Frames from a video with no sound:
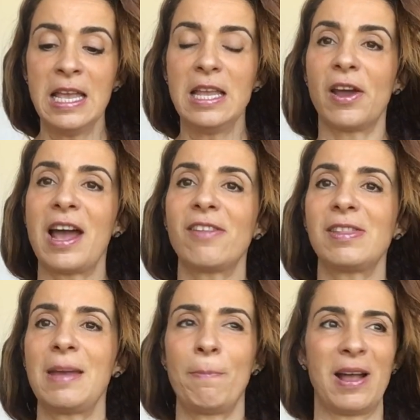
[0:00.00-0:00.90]
Y ahora
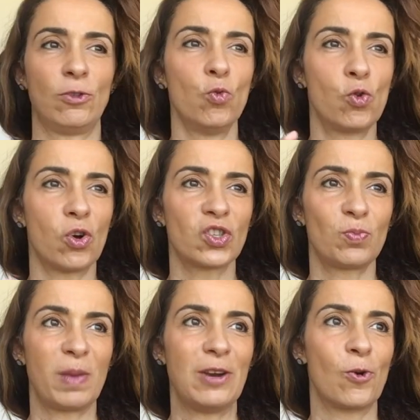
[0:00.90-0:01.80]
hace patucos,
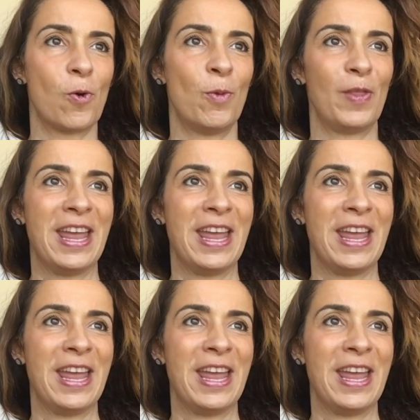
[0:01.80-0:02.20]
pero como